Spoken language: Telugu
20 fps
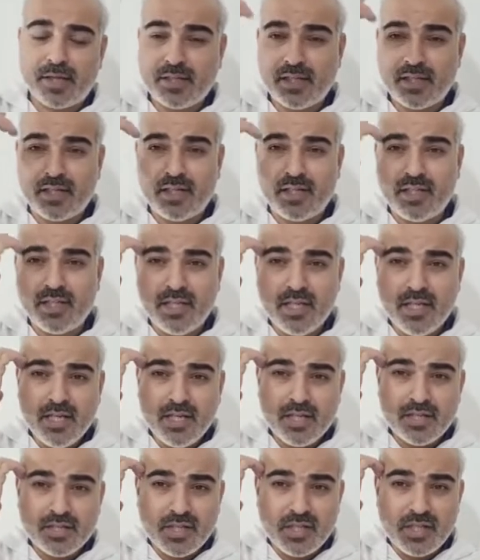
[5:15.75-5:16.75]
అవి
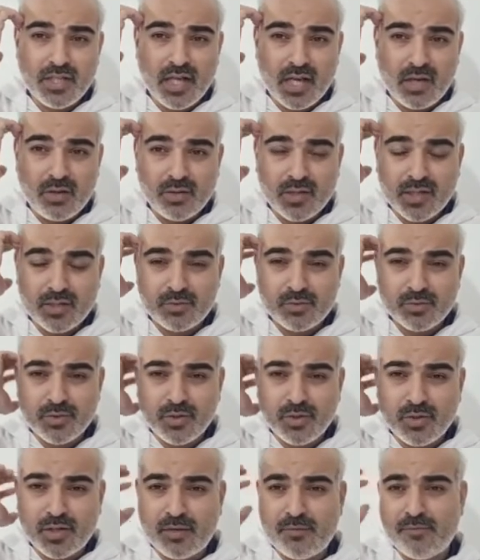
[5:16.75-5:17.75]
మనకేమీ
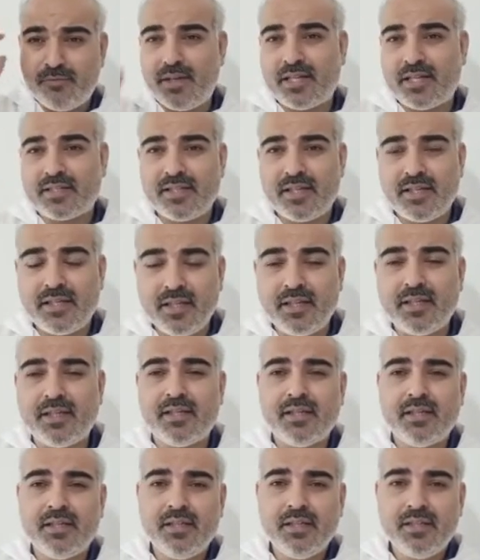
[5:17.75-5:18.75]
లాభం కలిగించేవి
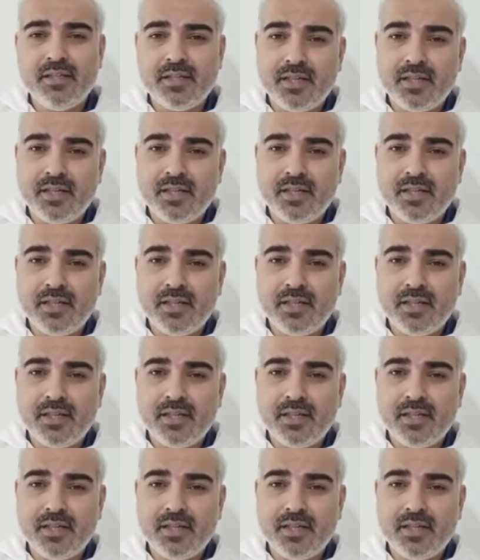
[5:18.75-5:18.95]
కాదు